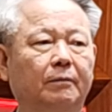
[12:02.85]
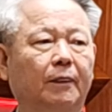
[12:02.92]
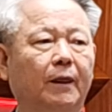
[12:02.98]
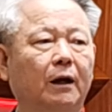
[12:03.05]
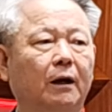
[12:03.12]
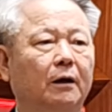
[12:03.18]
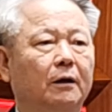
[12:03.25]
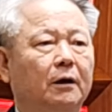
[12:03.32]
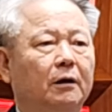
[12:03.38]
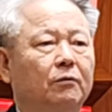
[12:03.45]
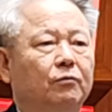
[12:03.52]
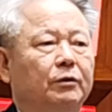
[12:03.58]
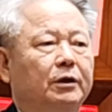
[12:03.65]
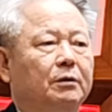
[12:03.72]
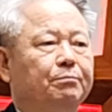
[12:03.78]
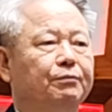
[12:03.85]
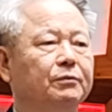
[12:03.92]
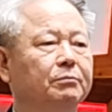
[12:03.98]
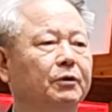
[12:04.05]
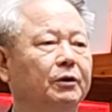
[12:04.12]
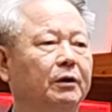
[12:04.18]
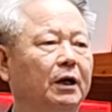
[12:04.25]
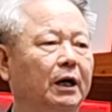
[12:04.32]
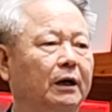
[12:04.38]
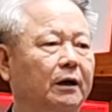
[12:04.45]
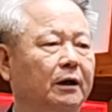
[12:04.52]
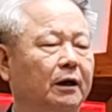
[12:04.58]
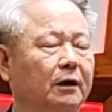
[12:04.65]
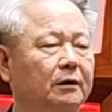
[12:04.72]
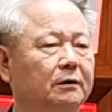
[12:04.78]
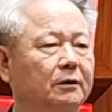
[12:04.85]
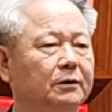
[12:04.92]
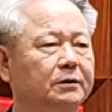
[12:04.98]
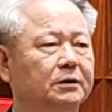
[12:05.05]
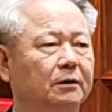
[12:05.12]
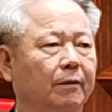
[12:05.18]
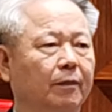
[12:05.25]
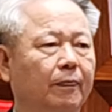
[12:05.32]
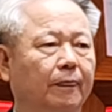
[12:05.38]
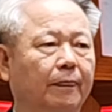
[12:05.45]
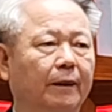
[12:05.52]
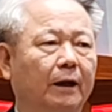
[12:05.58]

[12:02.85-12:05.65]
그러니까 우리가 분명히 알아야 하는 것은